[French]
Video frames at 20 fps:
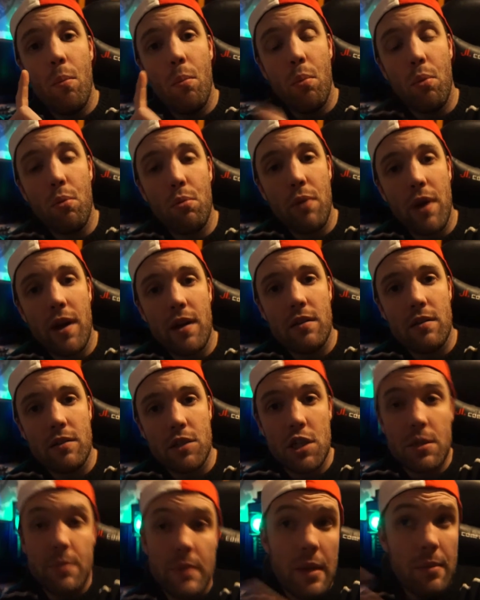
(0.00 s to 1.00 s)
Bon,
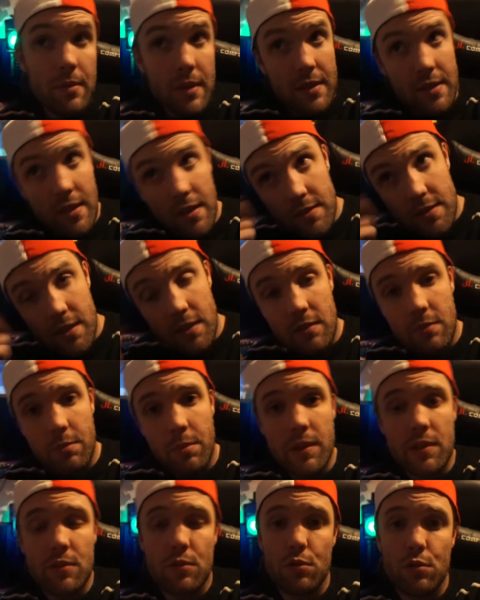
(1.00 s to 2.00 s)
alors j'ai mis la petite casquette
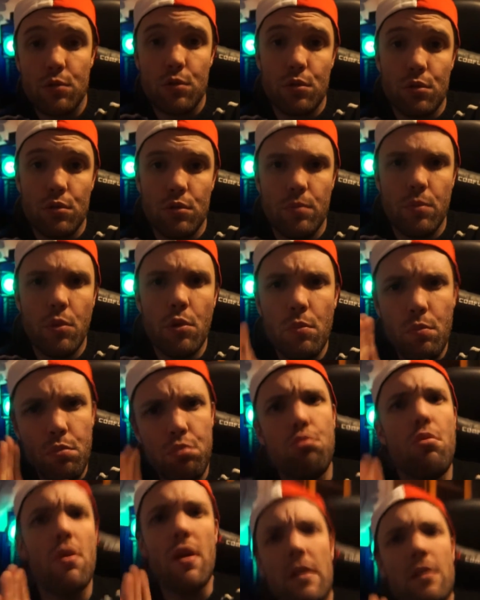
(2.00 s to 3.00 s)
parce que je ne peux
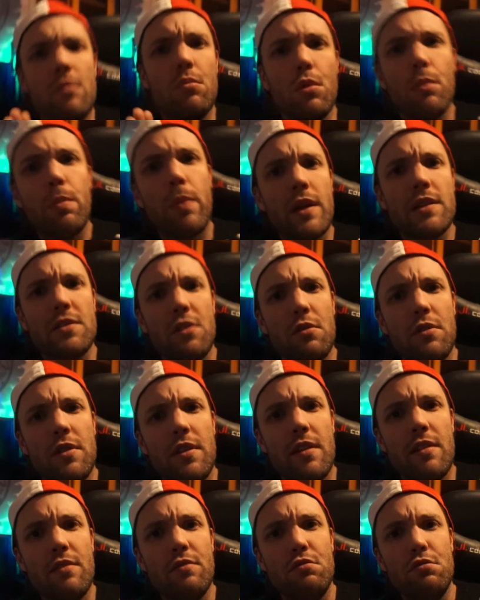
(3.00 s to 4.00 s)
point me
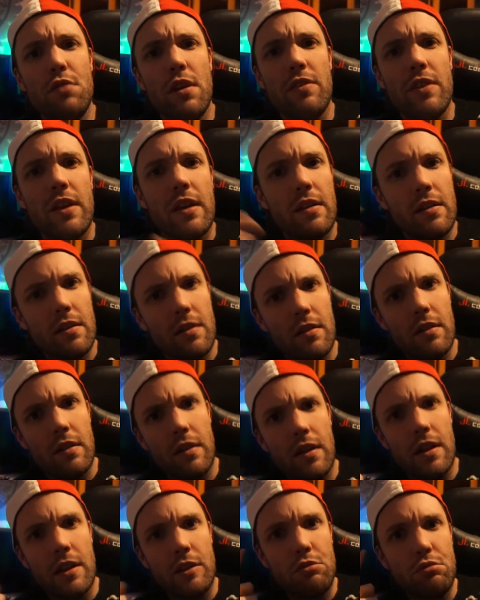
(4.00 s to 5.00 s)
présenter à vous avec euh,
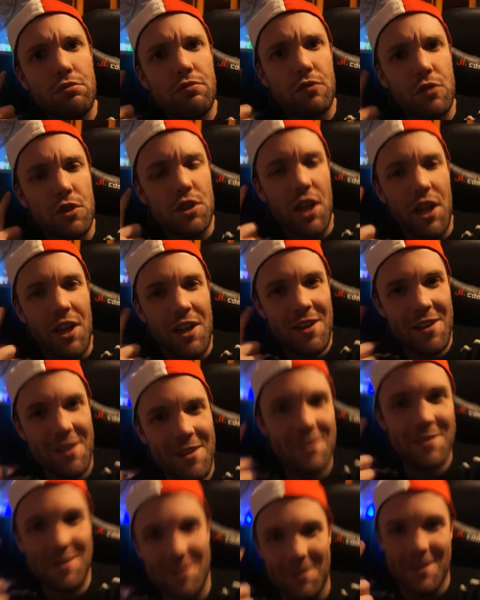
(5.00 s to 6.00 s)
la touffe que j'ai
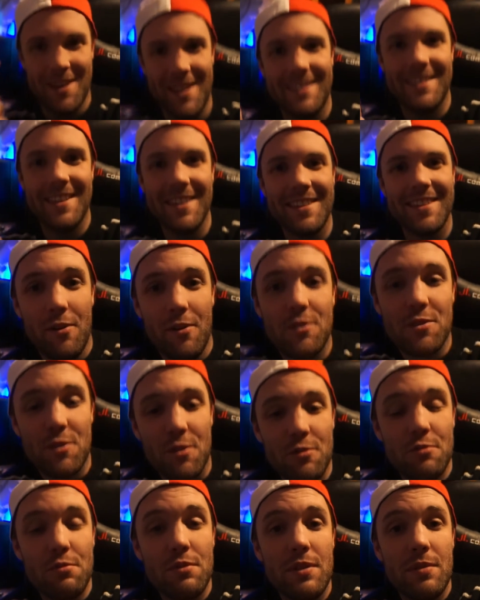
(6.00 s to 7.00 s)
la tête.
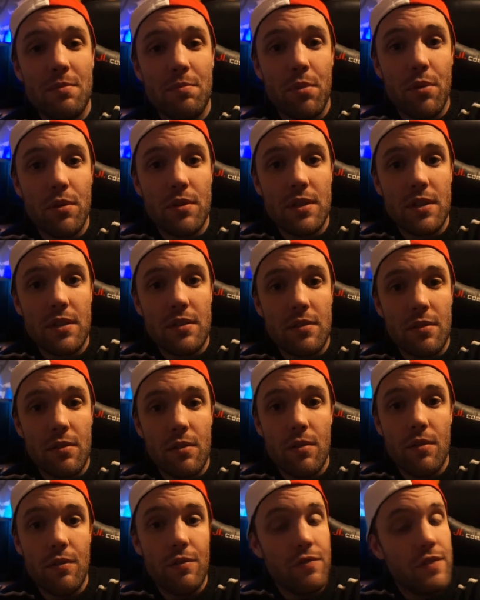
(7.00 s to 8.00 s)
Aujourd'hui, petite
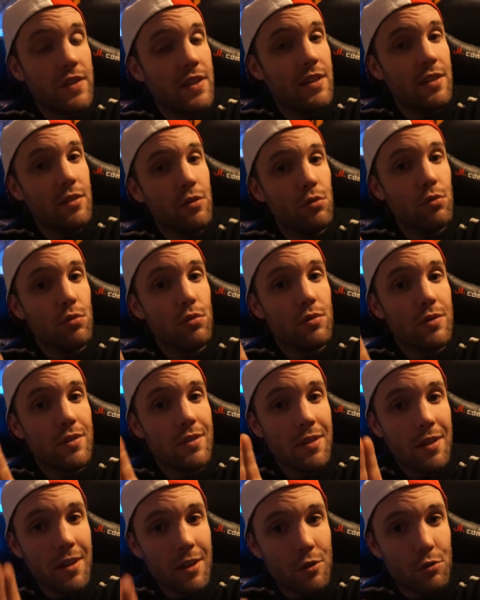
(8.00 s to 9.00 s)
euh, vidéo
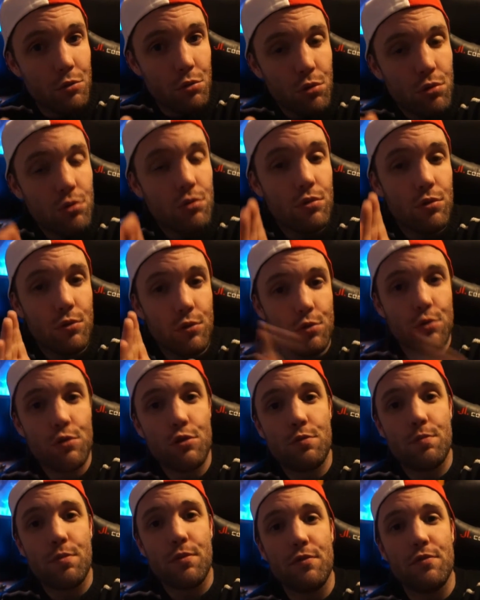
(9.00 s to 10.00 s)
très courte,
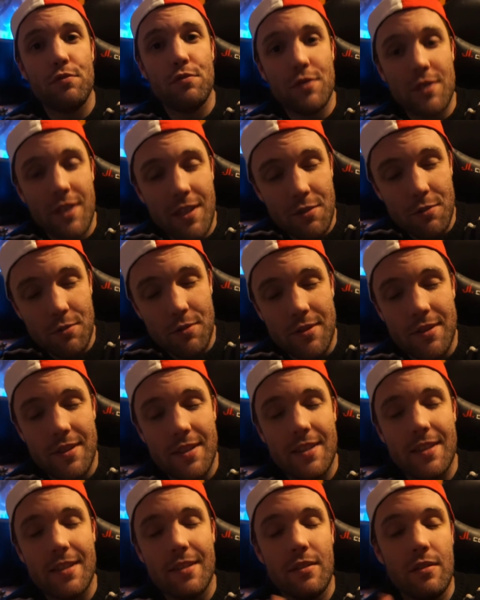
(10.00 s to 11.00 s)
juste pour vous
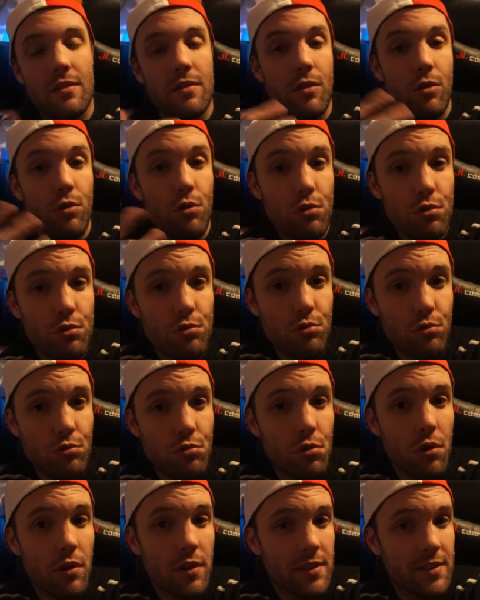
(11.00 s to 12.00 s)
annoncer euh, le
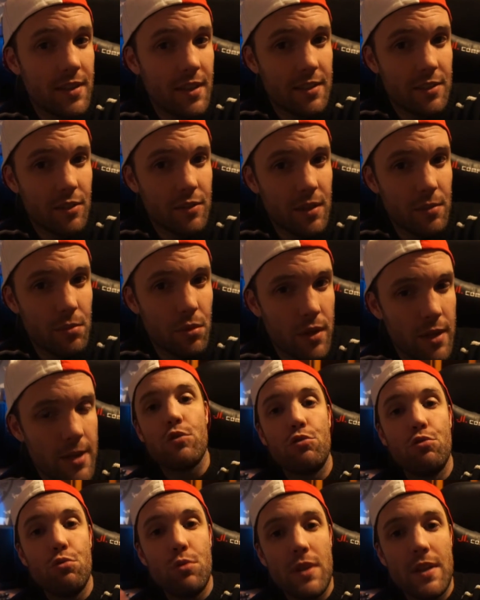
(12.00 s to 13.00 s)
concours 700 abonnés.
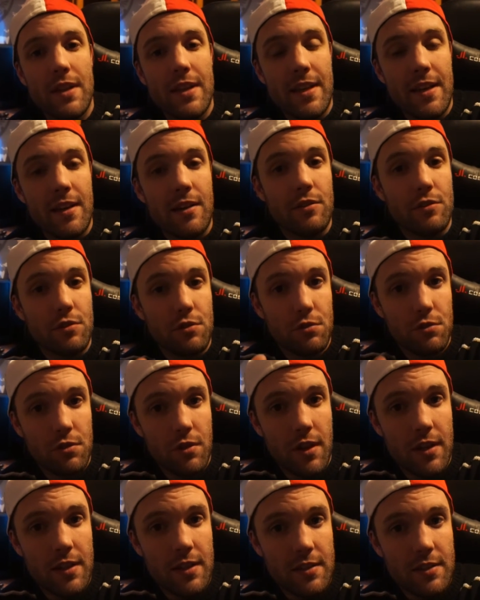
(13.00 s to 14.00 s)
Tous les liens sont
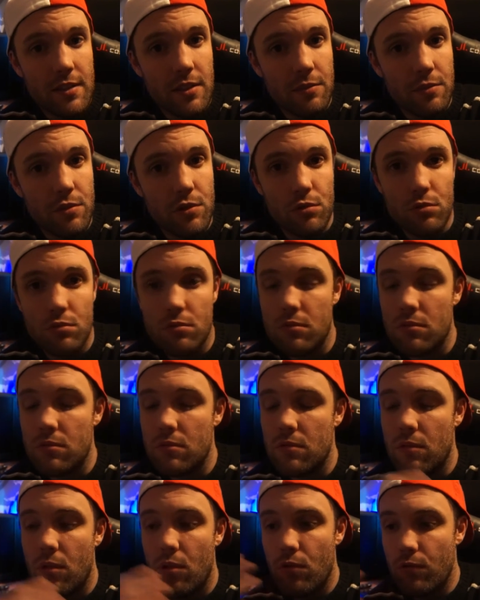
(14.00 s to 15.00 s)
dans la
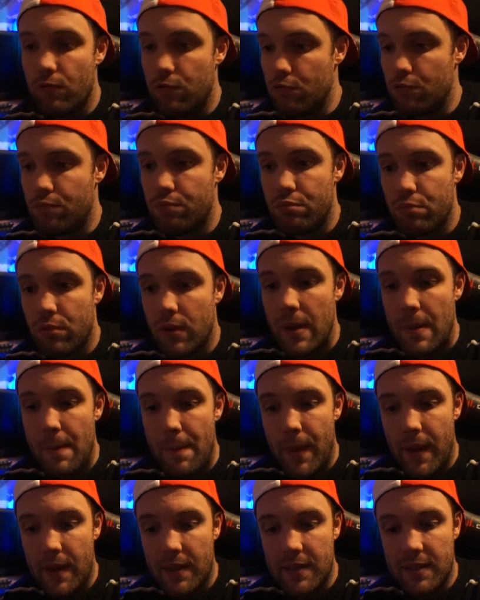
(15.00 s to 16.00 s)
description. Vous pourrez
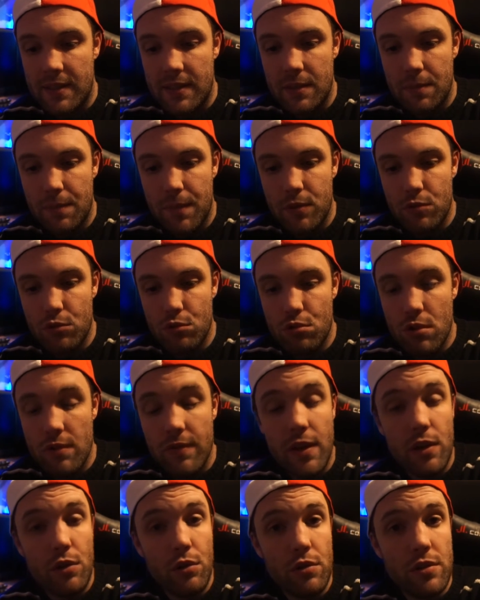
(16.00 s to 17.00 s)
participer du coup
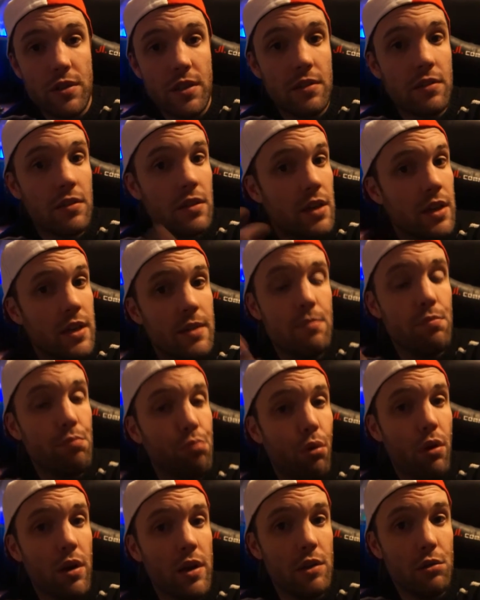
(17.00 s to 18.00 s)
avec le site
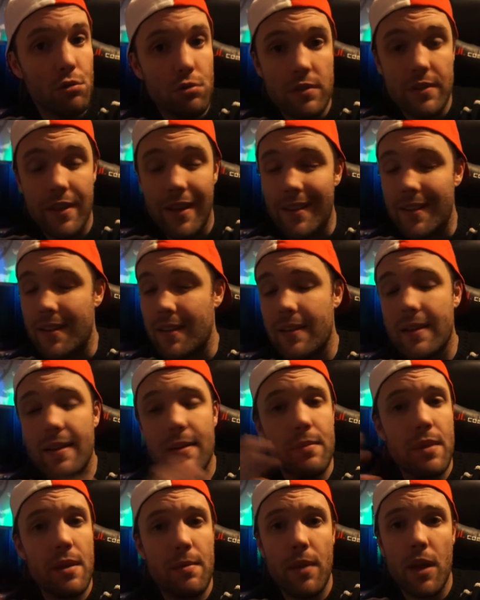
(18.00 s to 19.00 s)
glim.io. Ça a
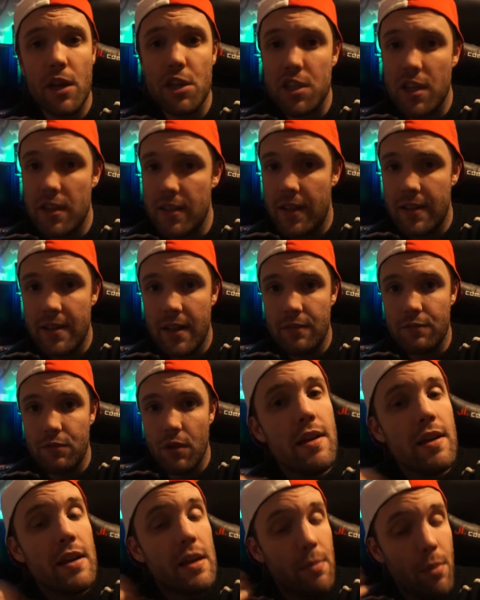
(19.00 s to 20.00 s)
très bien marché la dernière
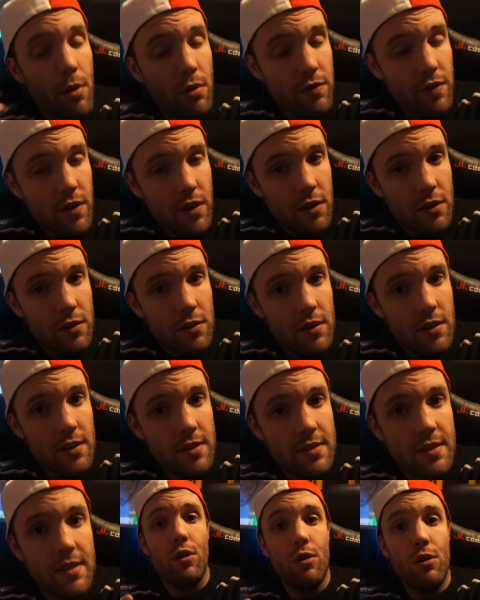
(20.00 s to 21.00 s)
fois. Et eh ben on va
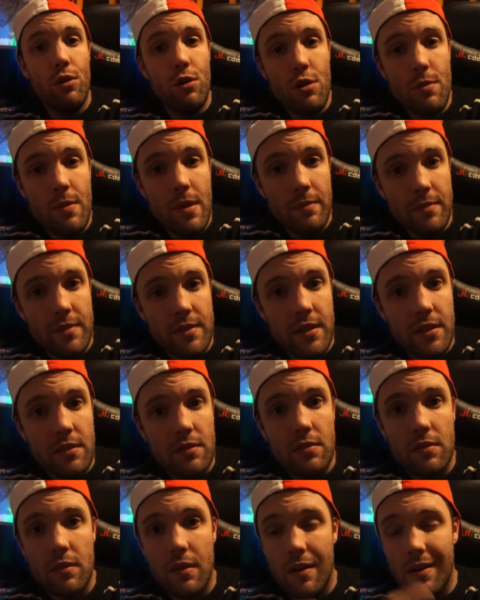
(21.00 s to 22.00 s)
réutiliser le même
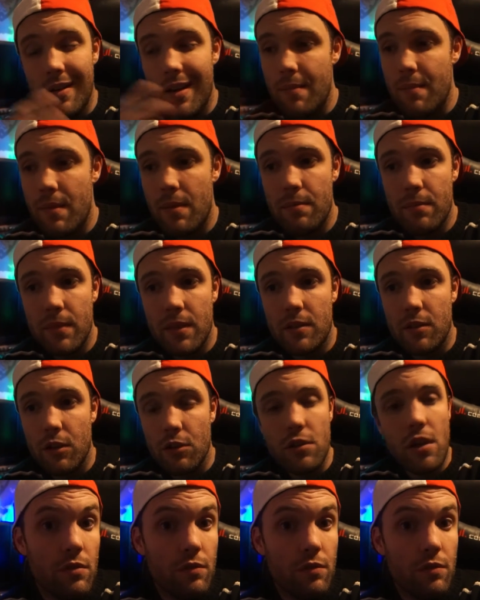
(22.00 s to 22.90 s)
site, la même méthode.